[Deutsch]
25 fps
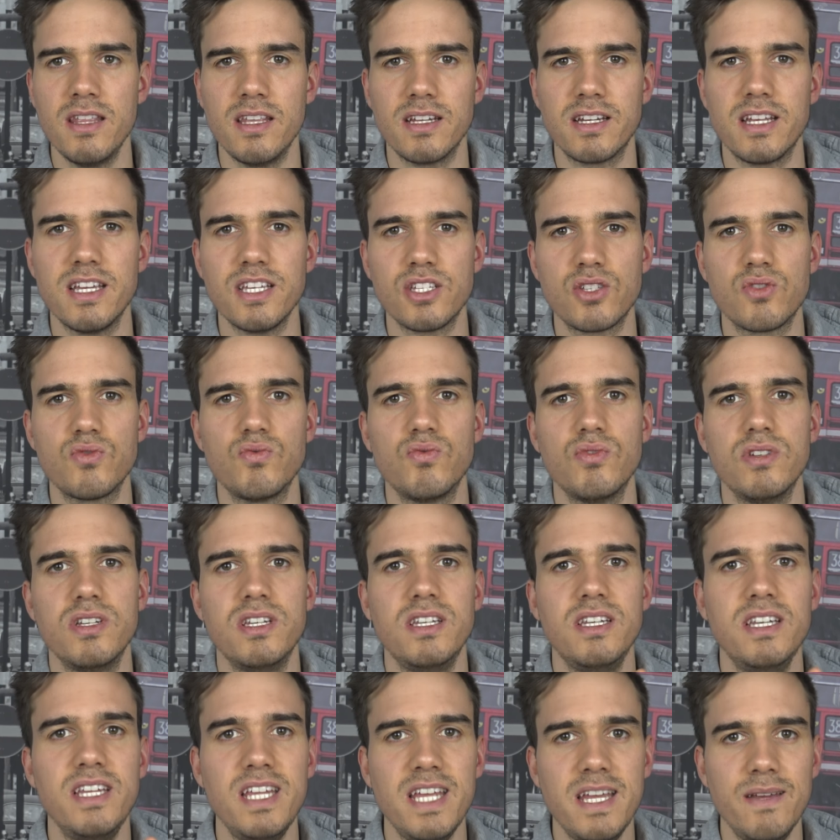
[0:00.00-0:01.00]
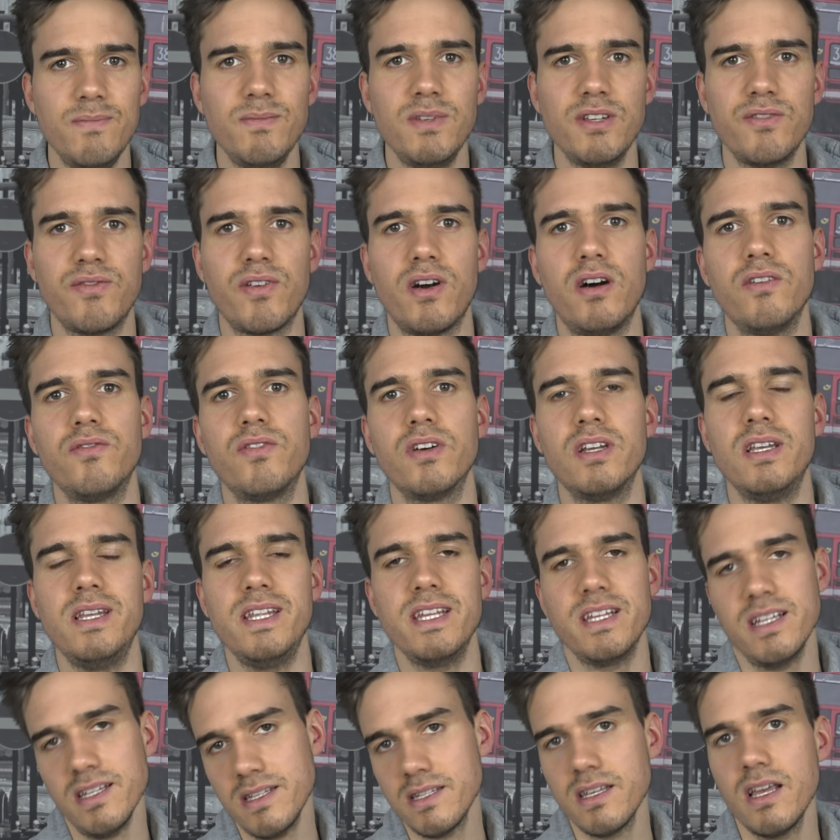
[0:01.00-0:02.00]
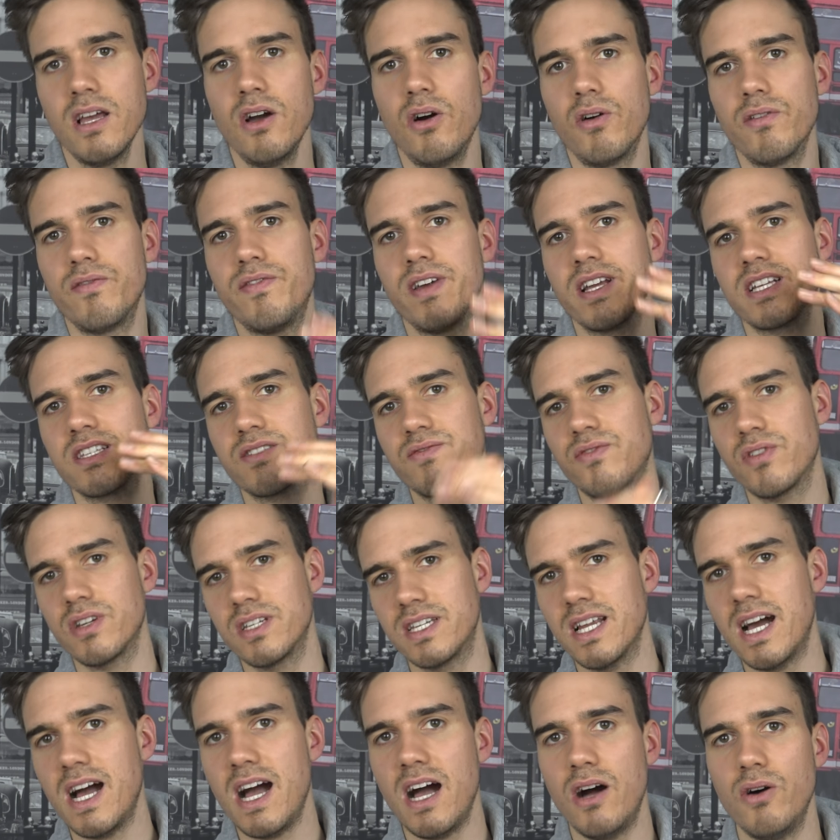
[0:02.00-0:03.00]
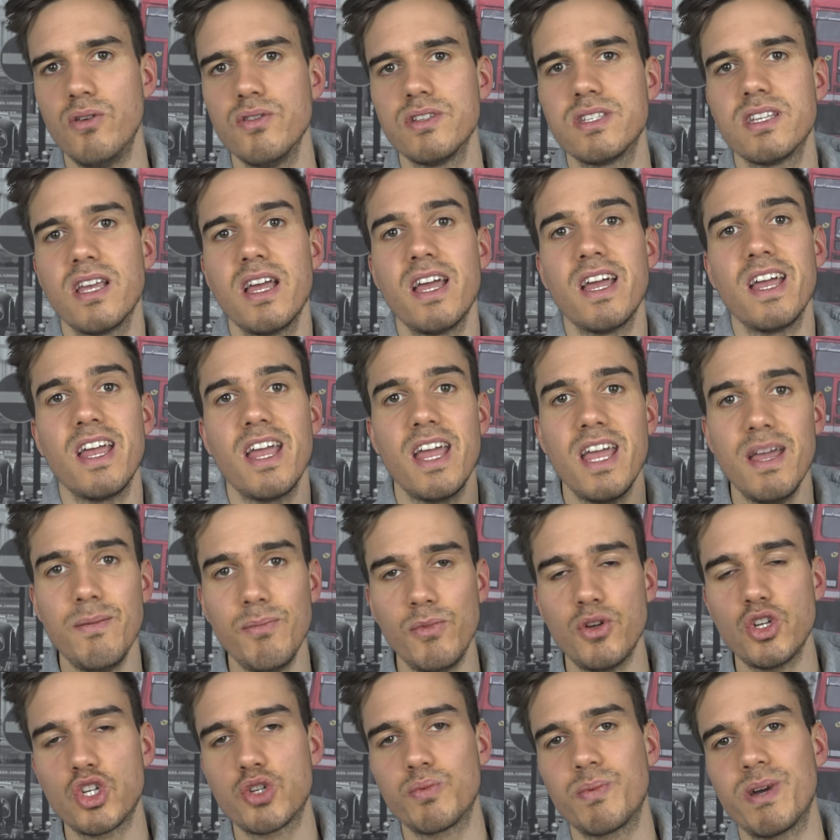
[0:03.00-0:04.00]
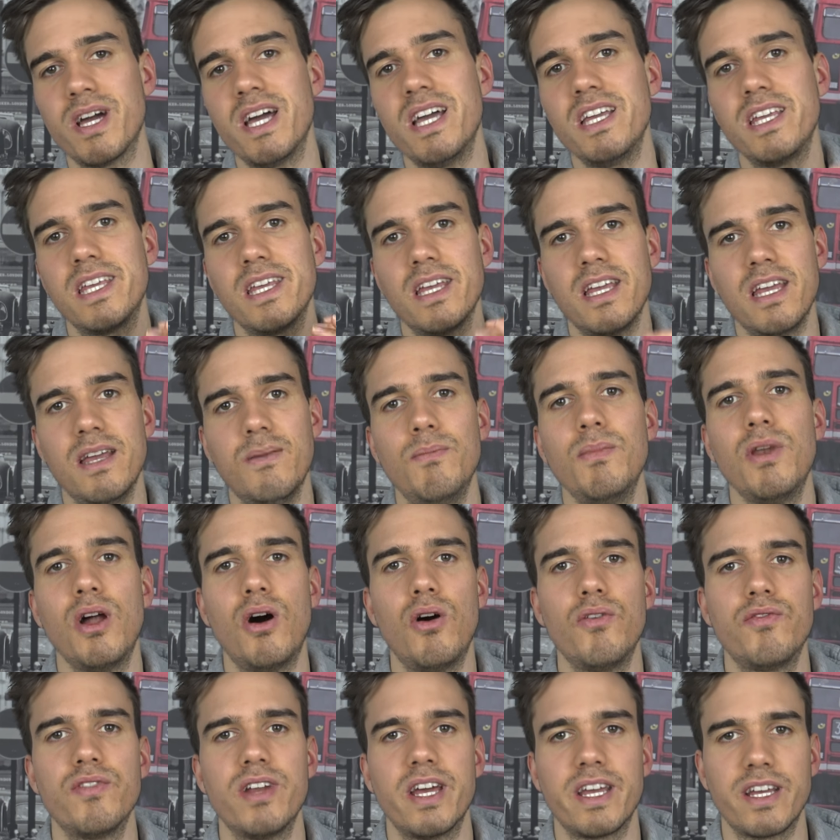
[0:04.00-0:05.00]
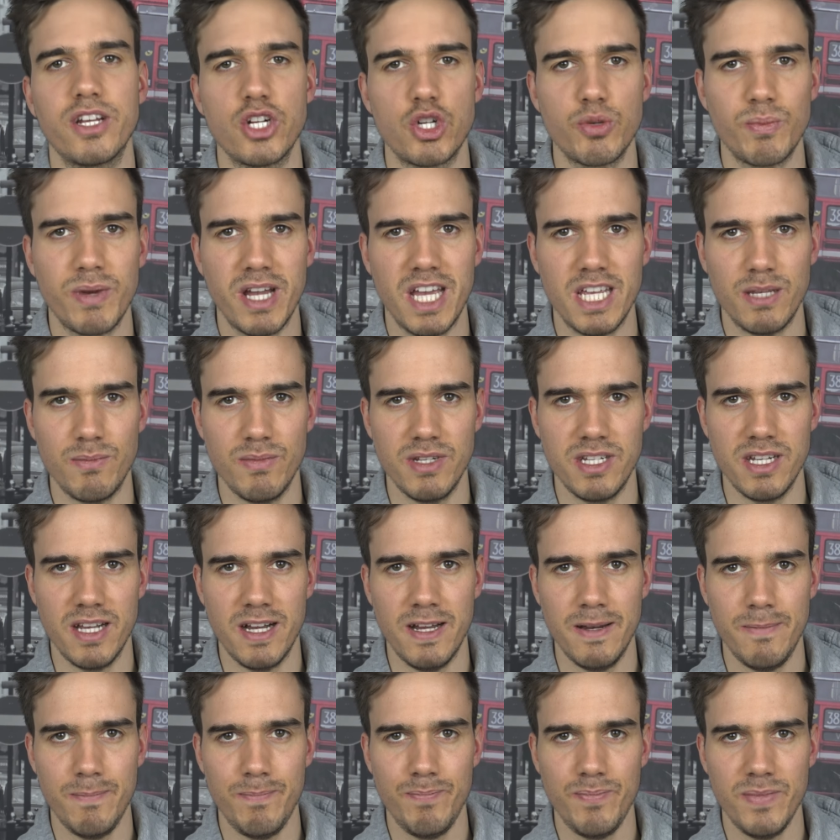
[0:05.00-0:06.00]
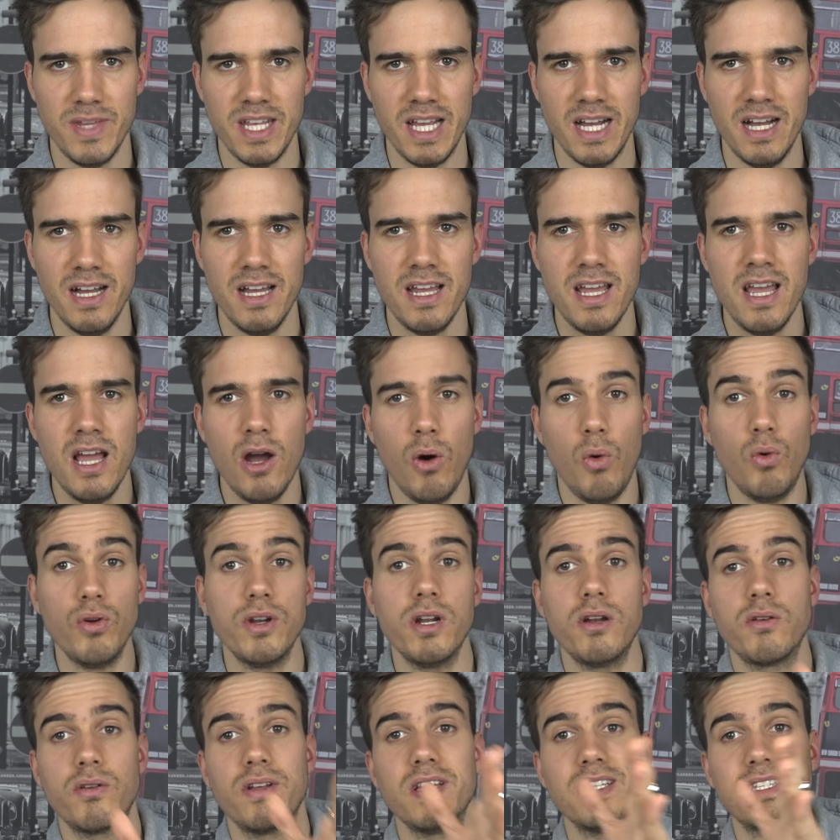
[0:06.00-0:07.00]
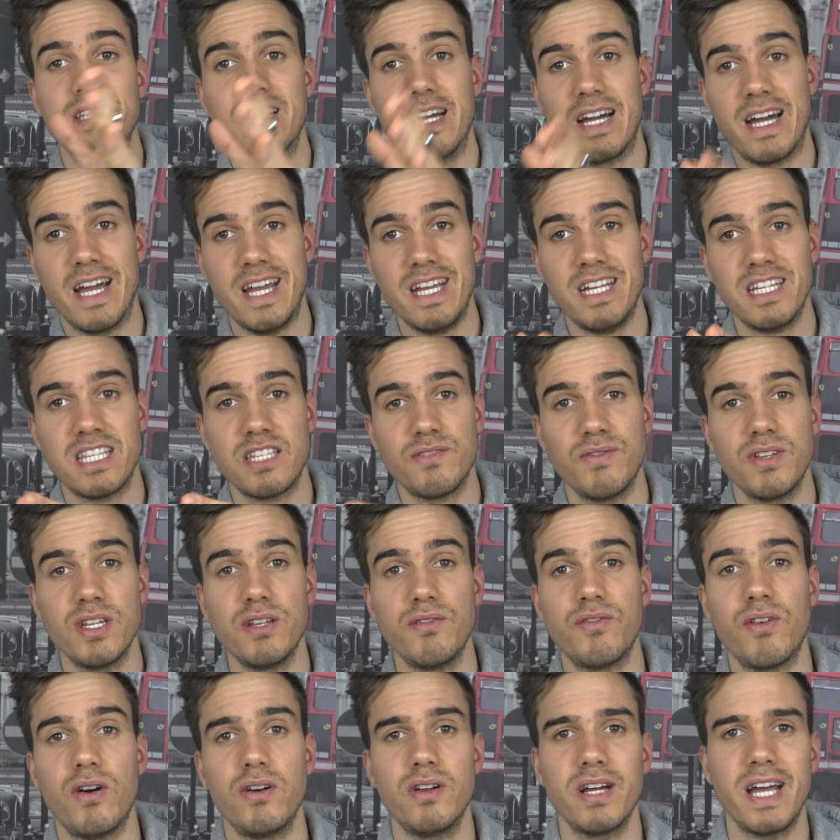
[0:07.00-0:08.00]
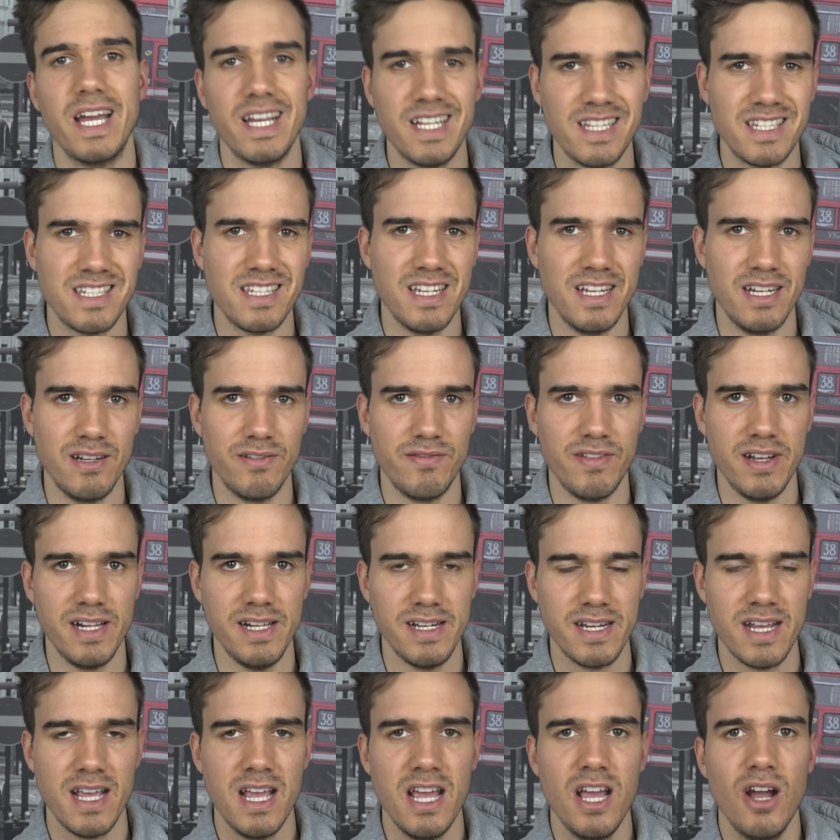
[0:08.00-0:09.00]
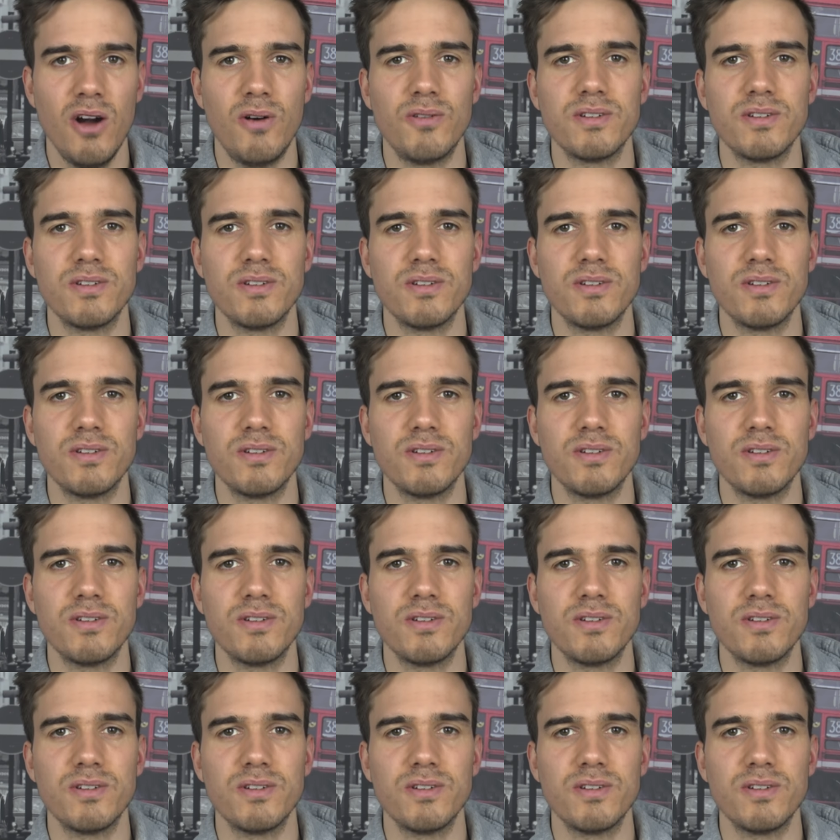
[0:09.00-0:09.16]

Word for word: Dann gehst du neben die Frau von links und fängst von da aus im Gespräch, im Laufen ein Gespräch mit dir an. Ja? Oder du gehst nach rechts, wenn die Frau rechts dir gefällt.